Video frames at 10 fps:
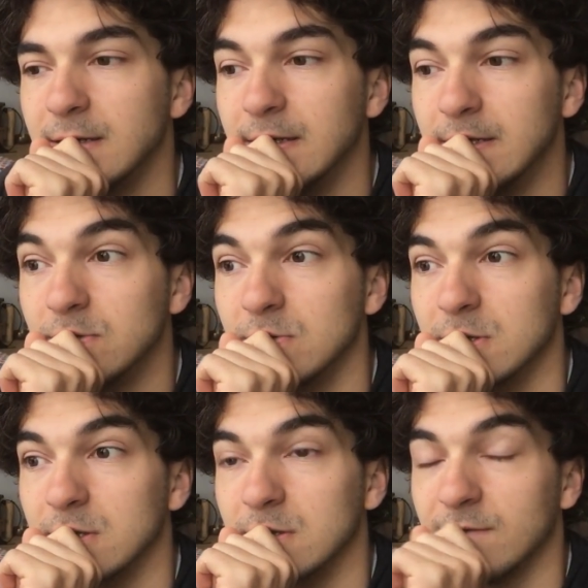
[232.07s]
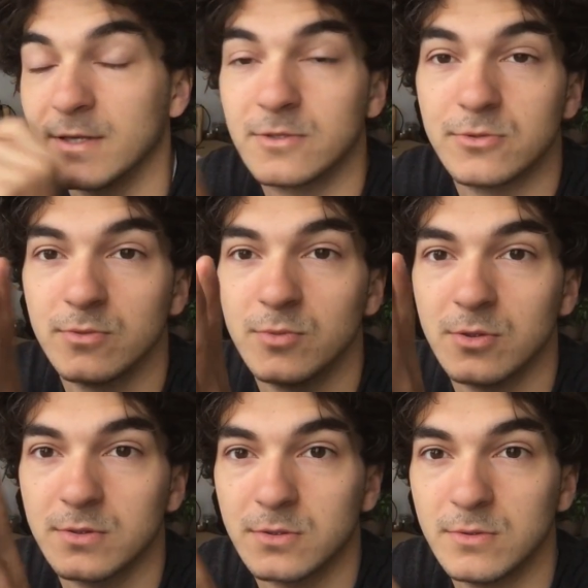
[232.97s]
Et donc en fait je me
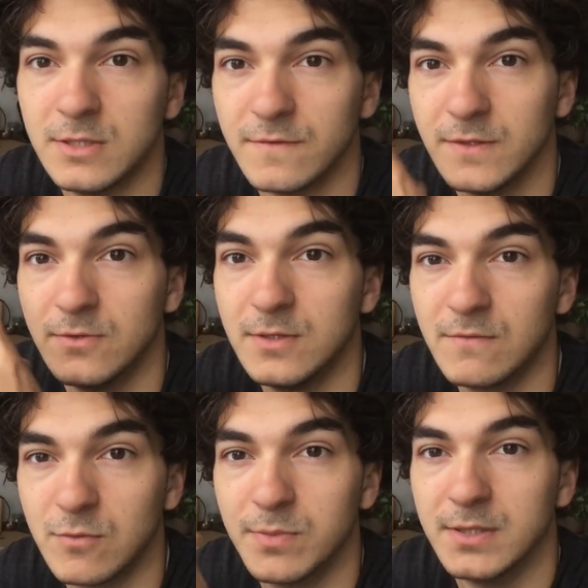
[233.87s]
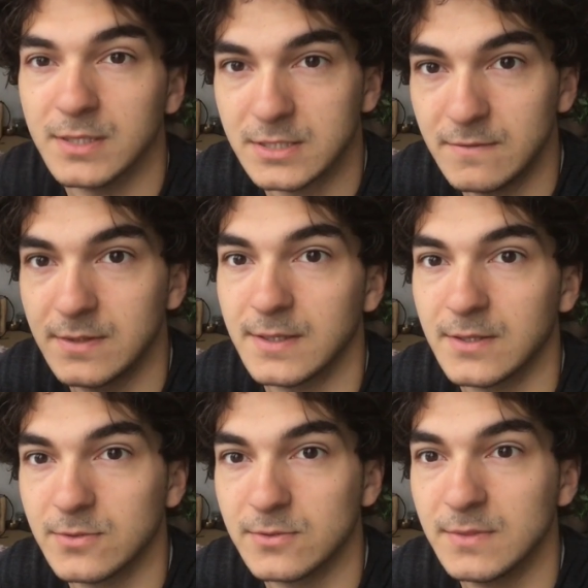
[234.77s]
lance le défi de développer une activité
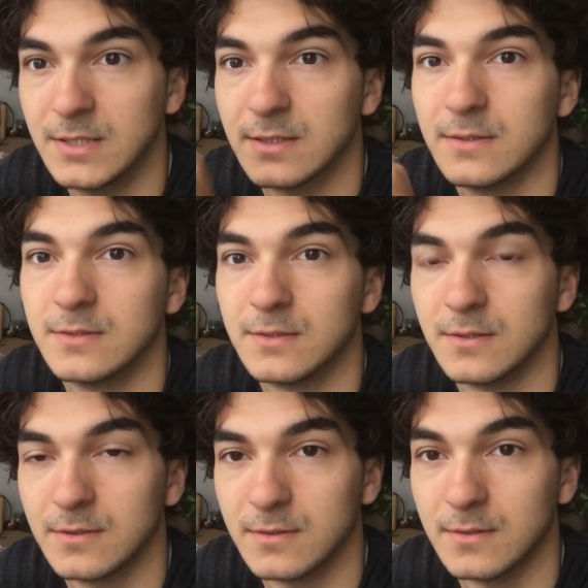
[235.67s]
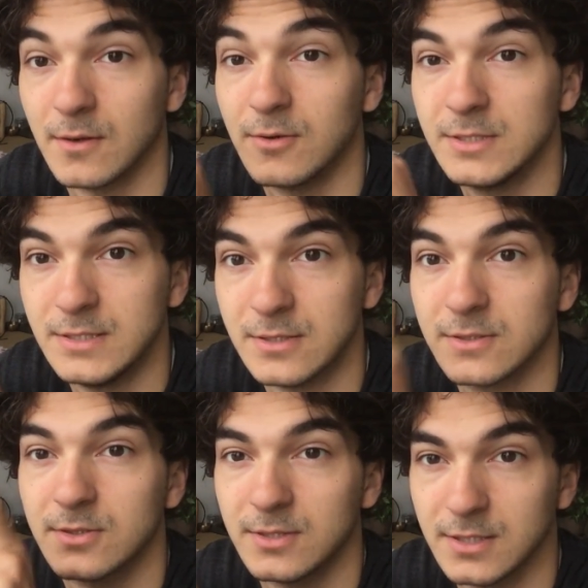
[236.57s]
économique en ligne
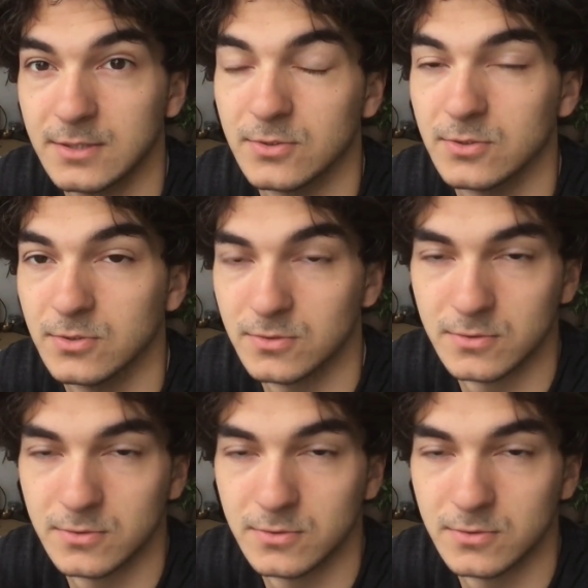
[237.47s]
sans les réseaux sociaux.